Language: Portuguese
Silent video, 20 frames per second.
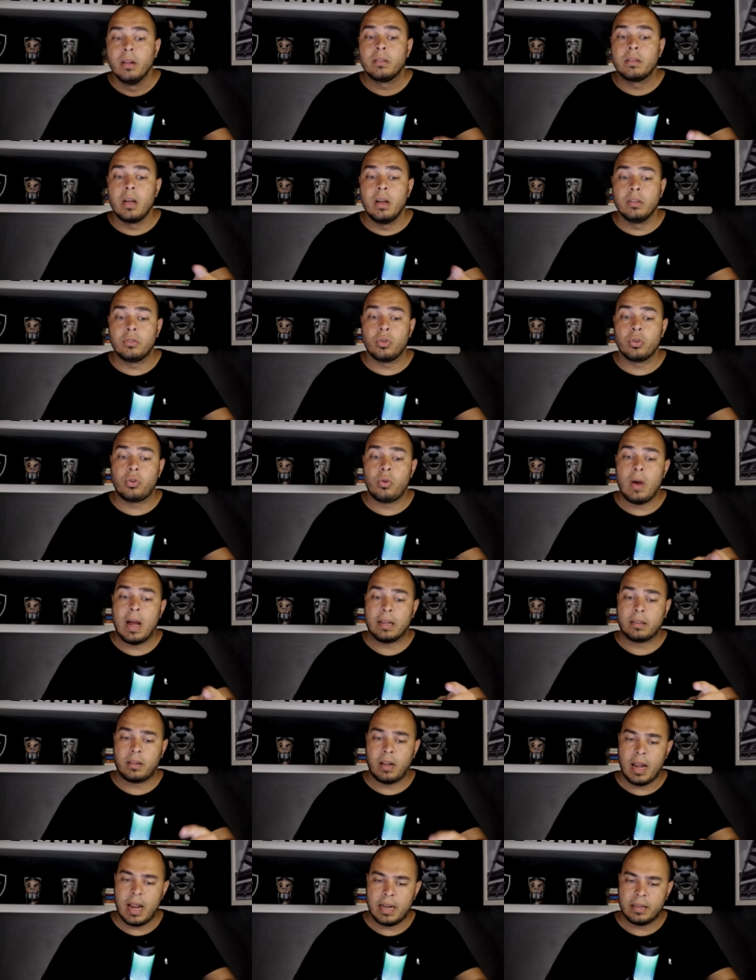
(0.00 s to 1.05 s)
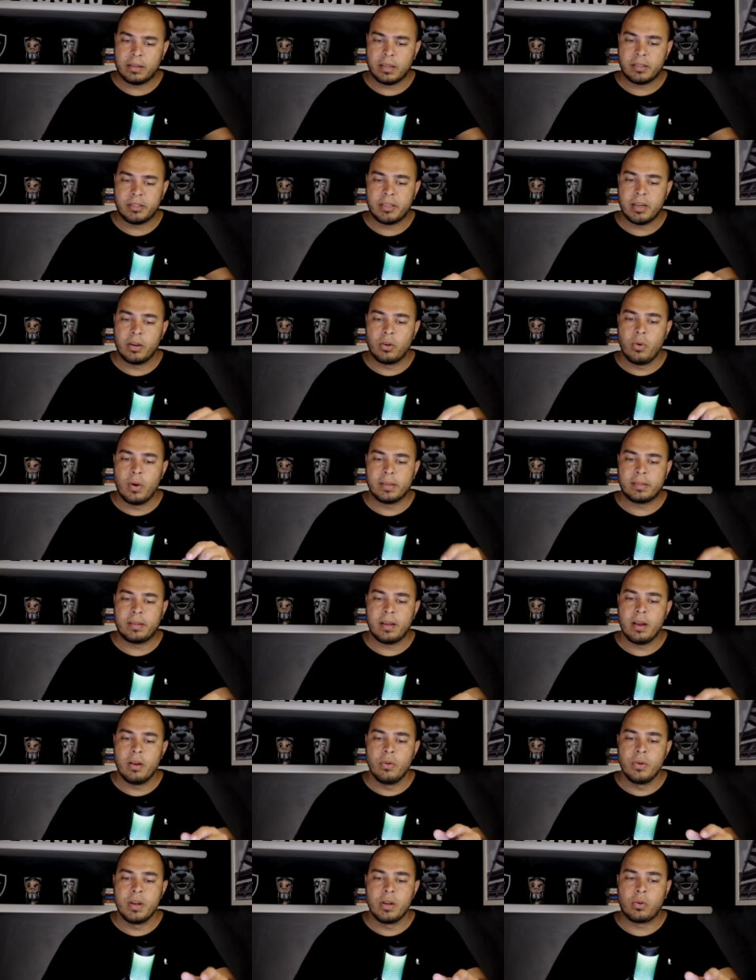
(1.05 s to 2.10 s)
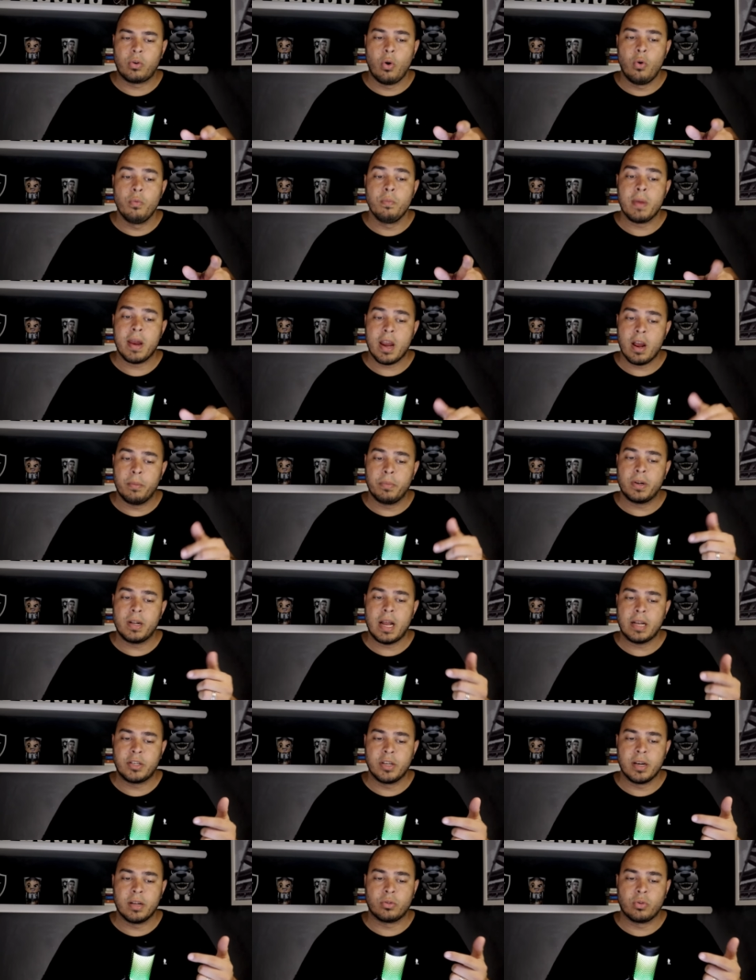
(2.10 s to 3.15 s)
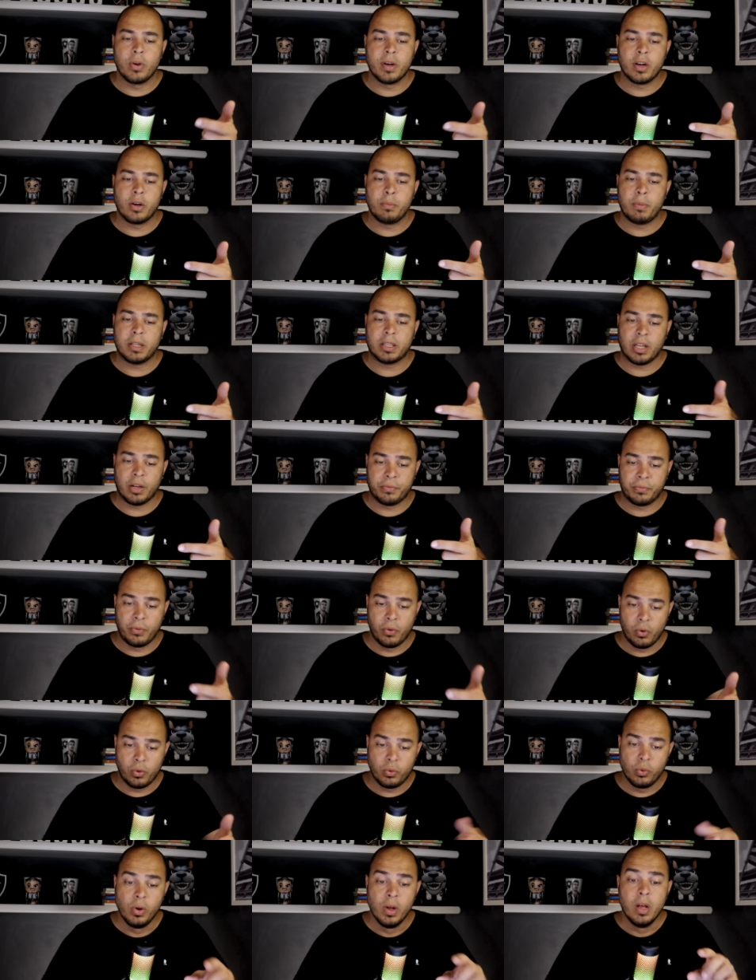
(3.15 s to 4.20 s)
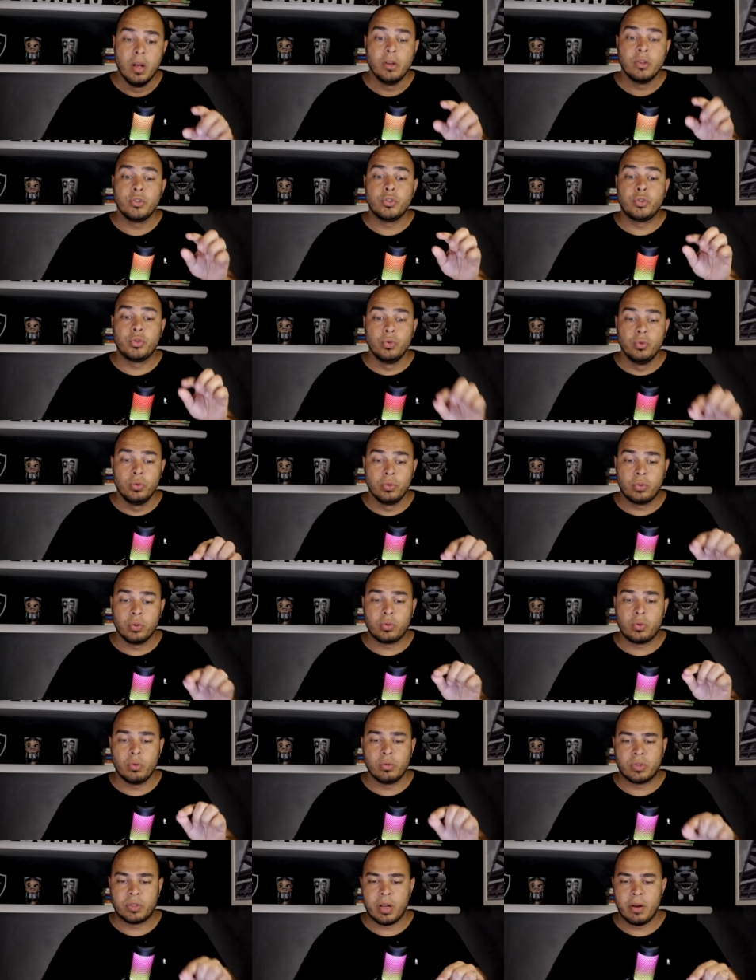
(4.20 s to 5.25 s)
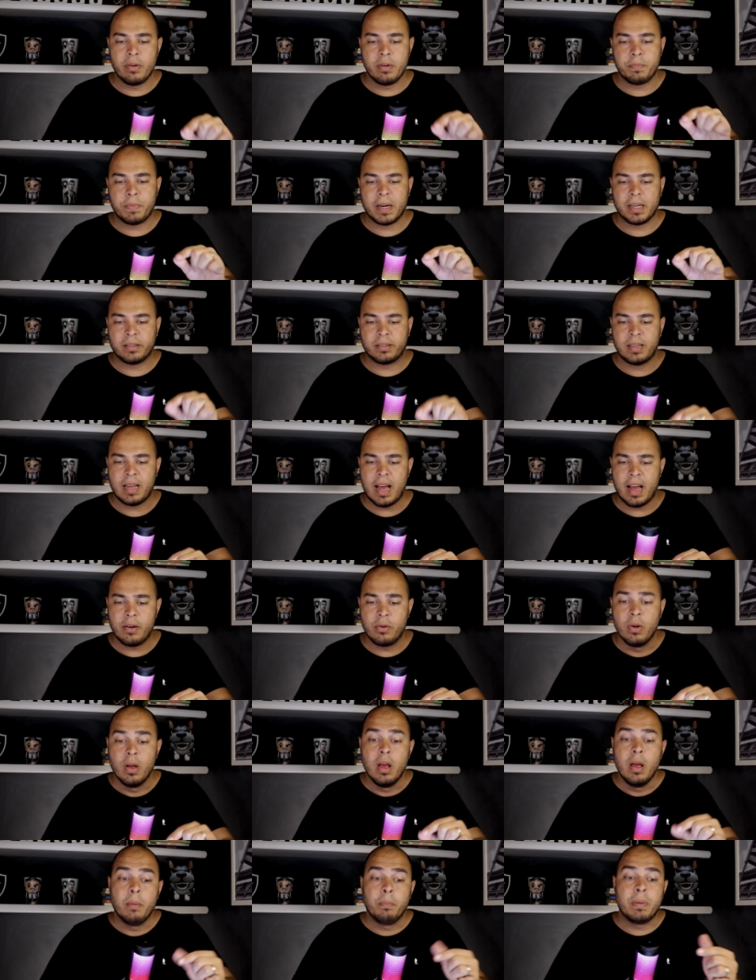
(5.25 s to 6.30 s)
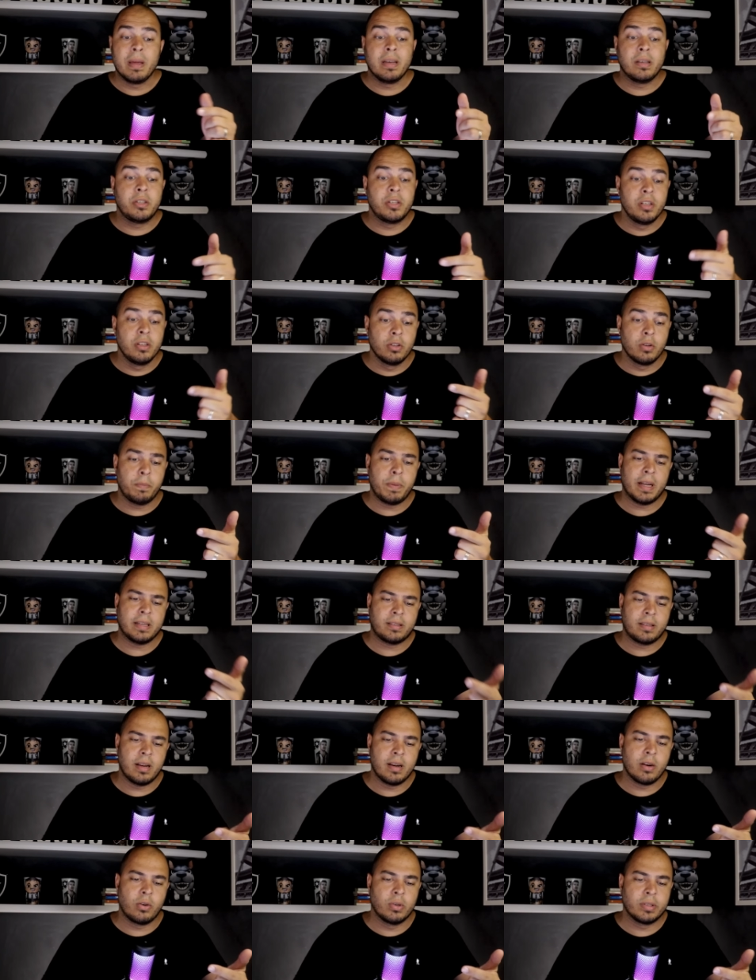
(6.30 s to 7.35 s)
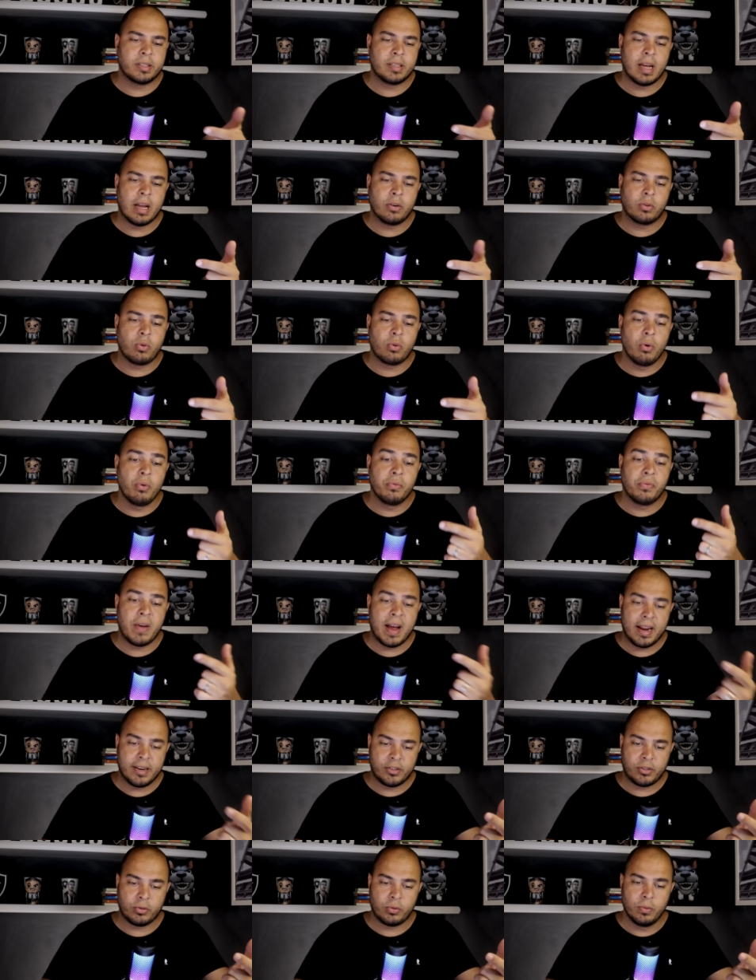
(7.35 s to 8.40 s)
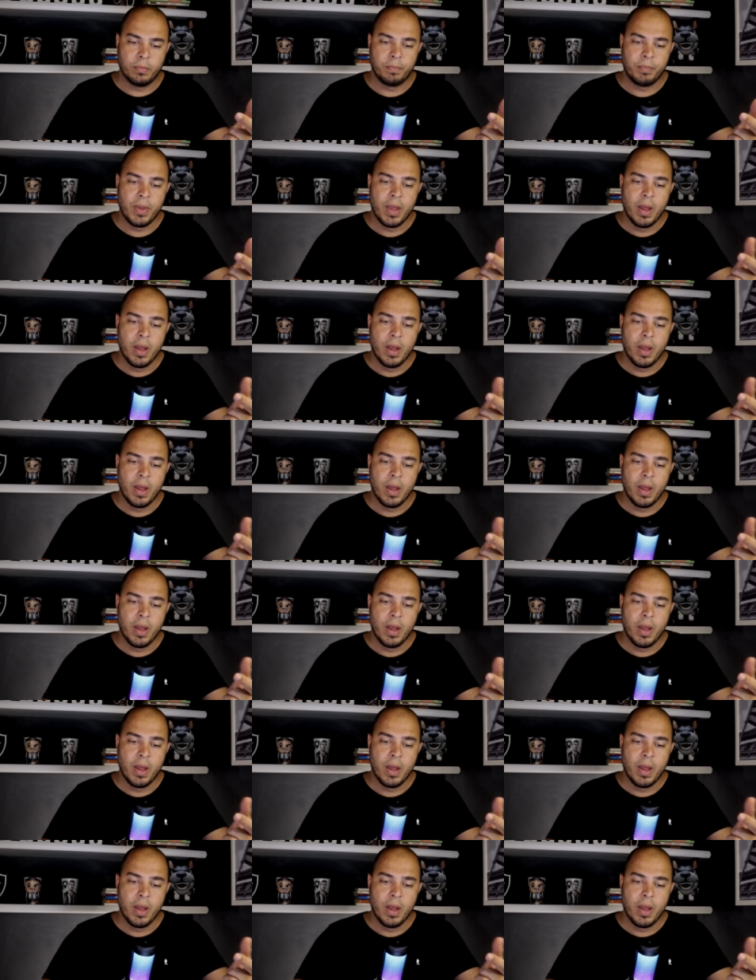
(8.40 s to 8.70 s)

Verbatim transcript: Tanto que o atleta chegou a se reunir com um membro da diretoria do Botafogo, junto com seu empresário, pedindo para ser negociado com o Vasco.